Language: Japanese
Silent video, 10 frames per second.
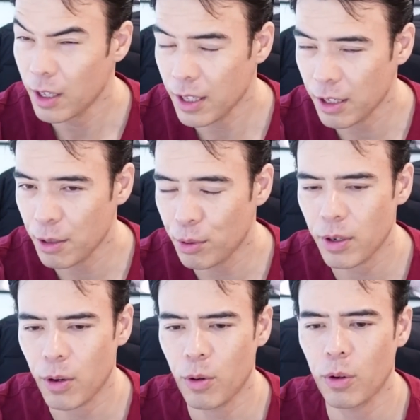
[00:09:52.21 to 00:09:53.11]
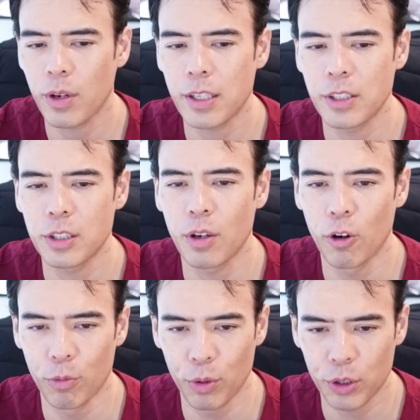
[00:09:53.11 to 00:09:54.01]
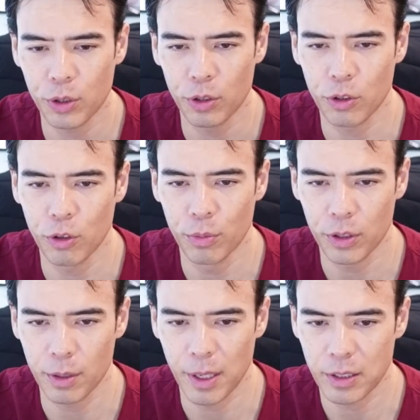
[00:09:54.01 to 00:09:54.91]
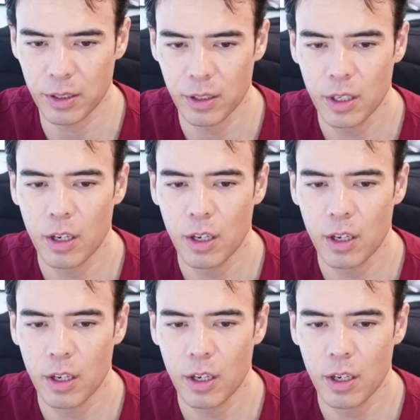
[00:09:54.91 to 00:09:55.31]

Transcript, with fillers: なので僕はここが実は面白いと思ってます。